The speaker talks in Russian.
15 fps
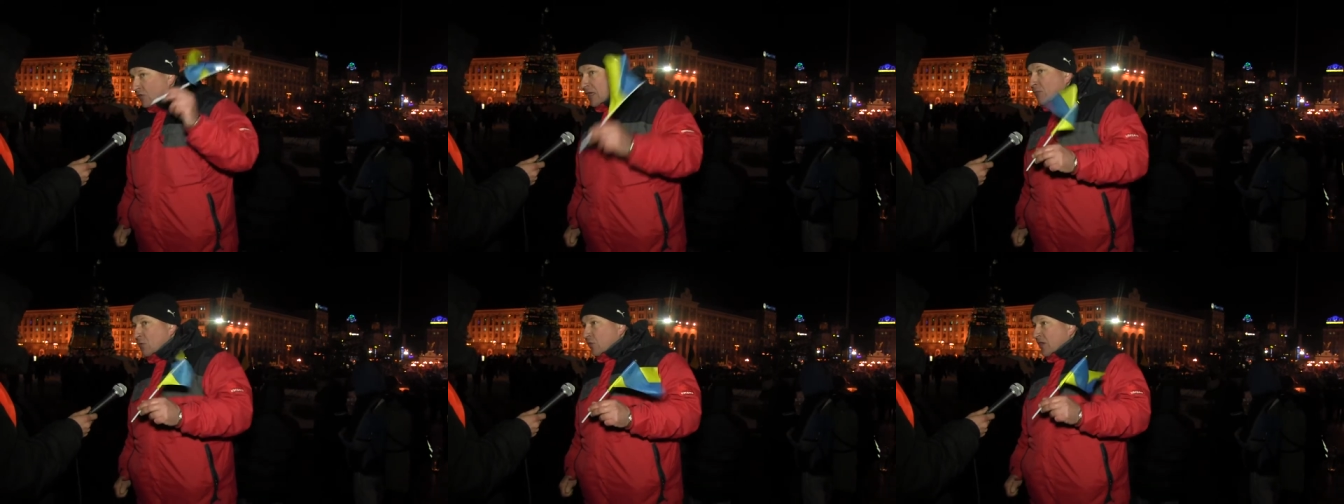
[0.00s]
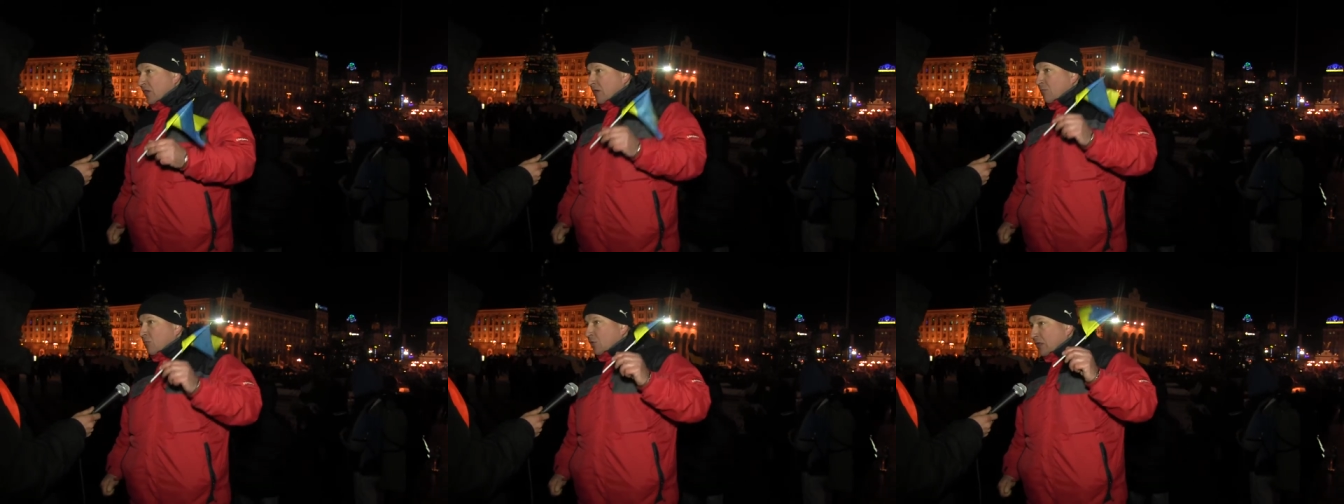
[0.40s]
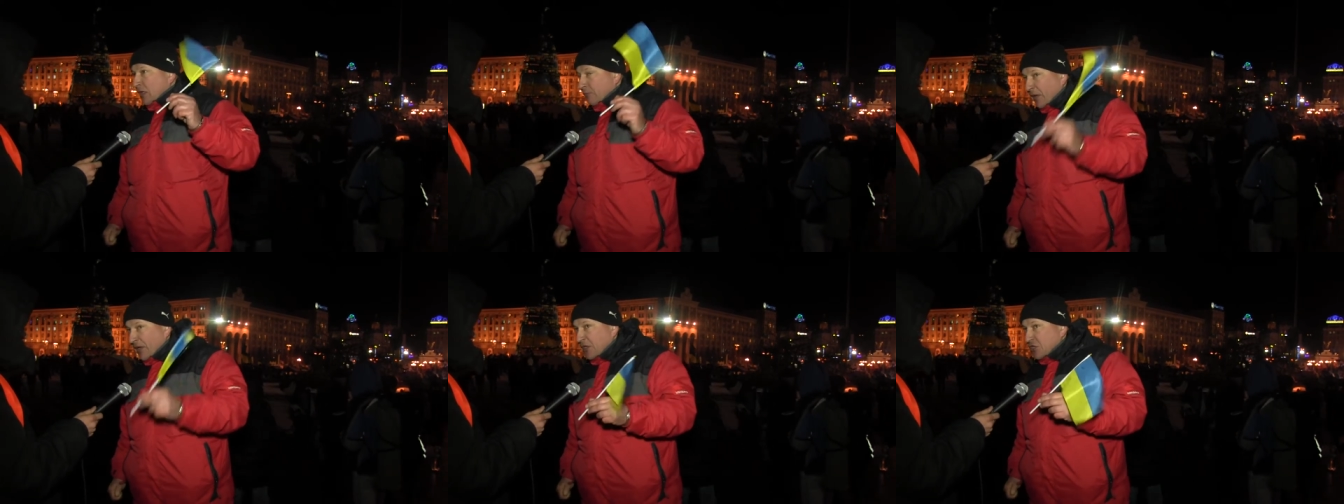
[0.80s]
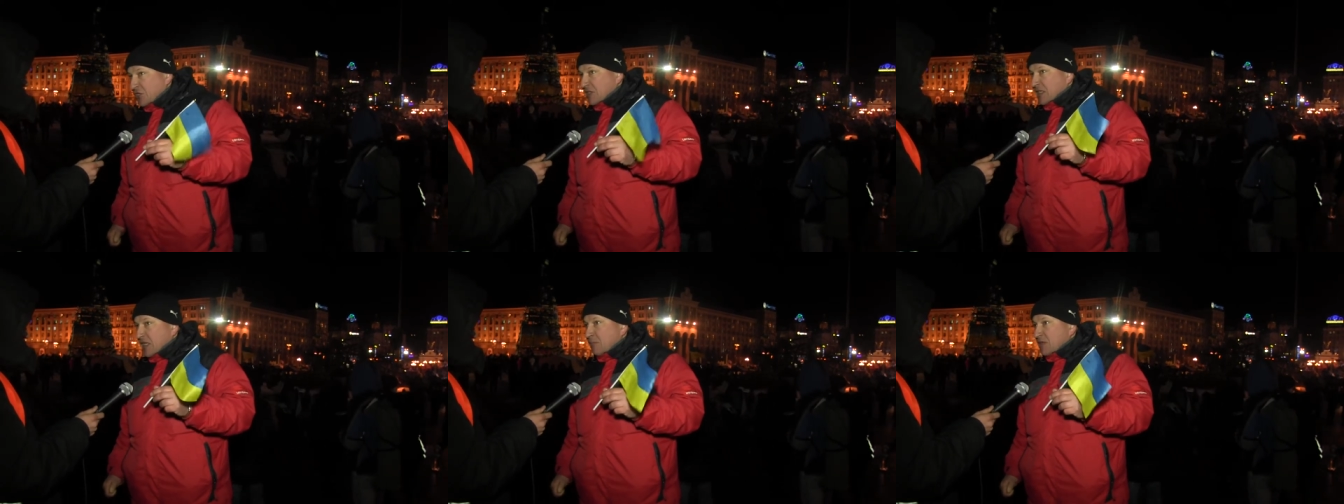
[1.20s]
там люди работают
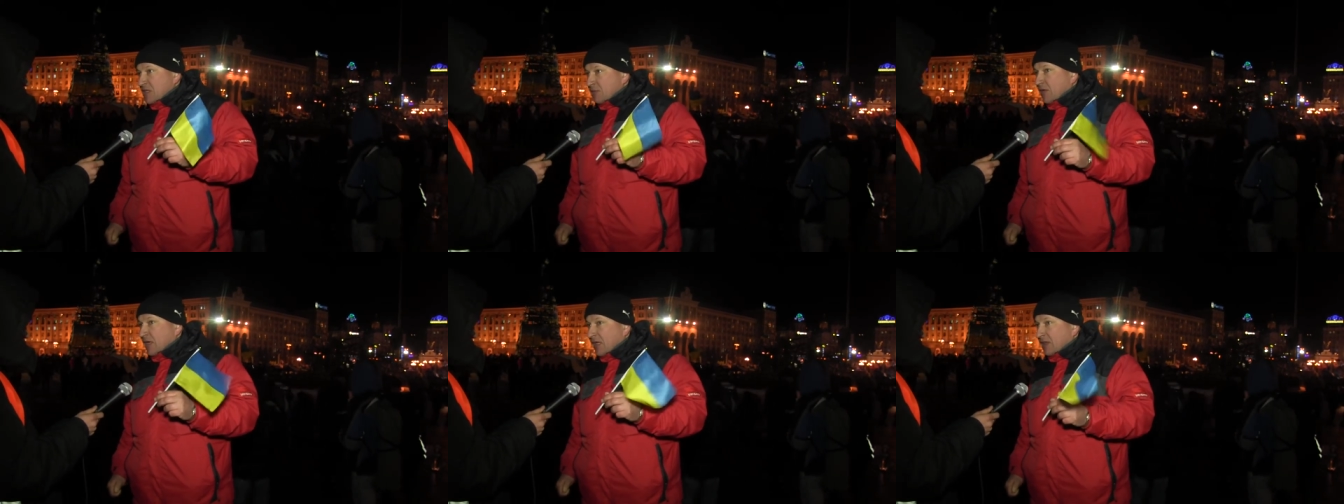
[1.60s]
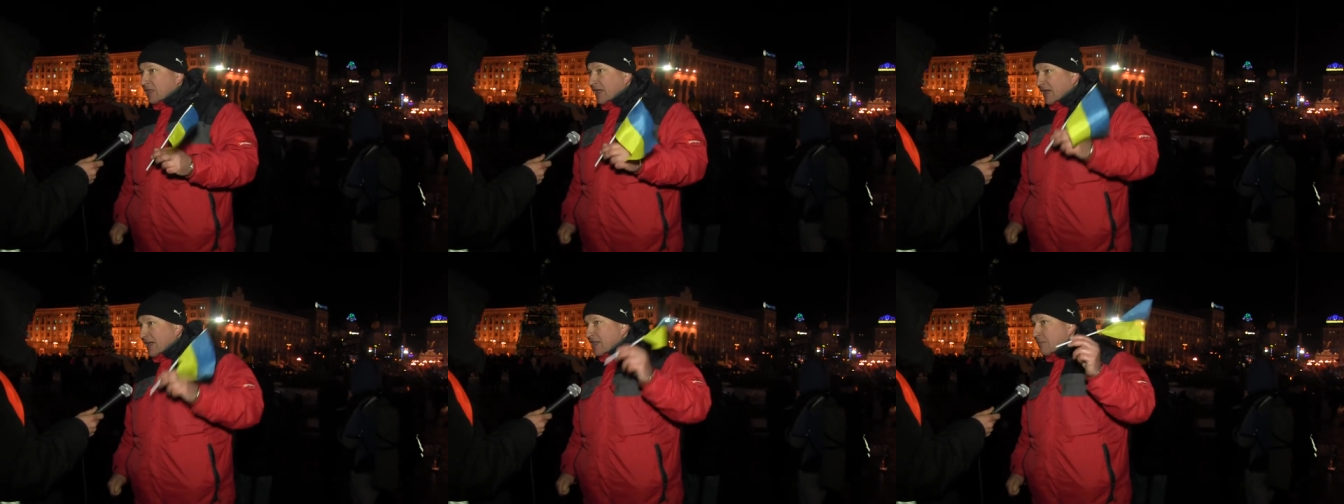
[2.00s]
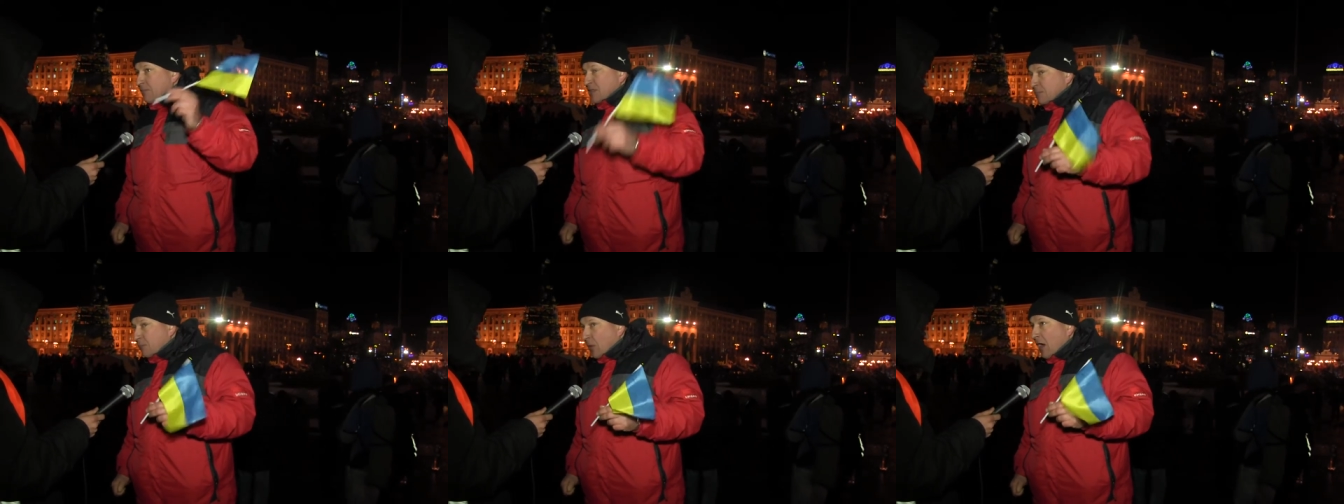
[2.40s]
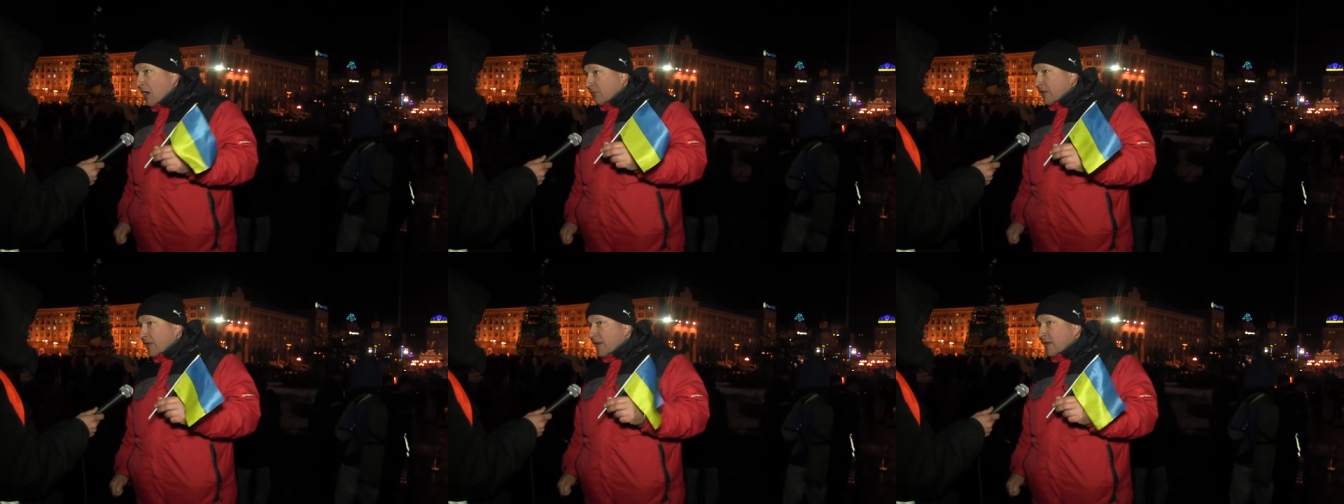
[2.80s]
практически без выходных, они
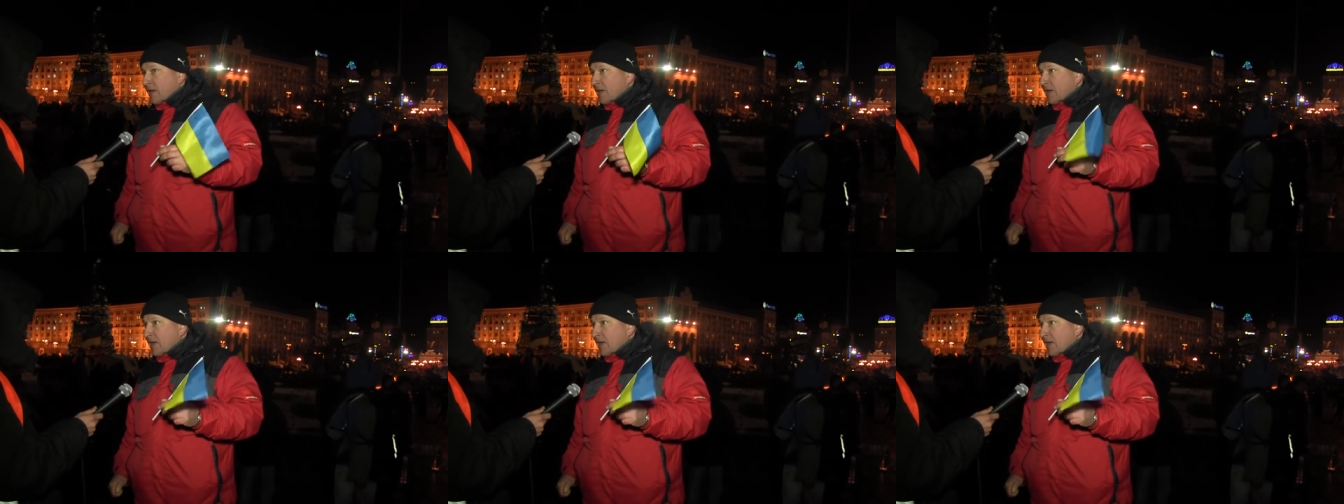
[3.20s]
бесправные.